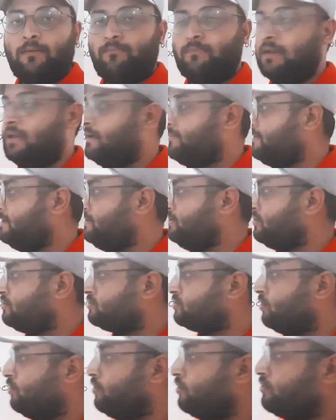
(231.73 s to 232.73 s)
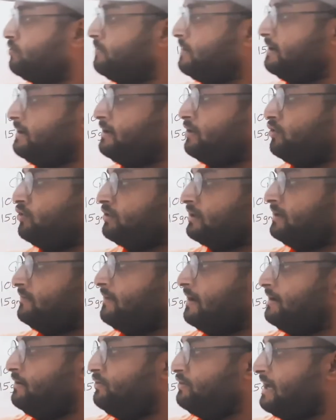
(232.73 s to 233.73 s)
मतलब कि जो सौ रुपये नोट की
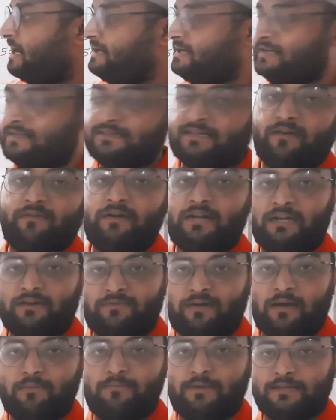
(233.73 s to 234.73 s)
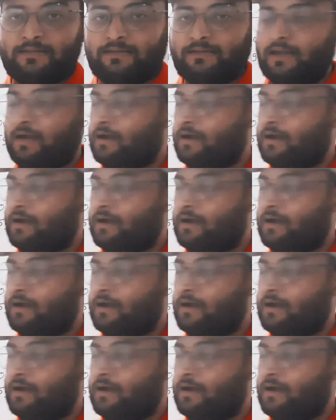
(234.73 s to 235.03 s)
वैल्यू 1975 में थी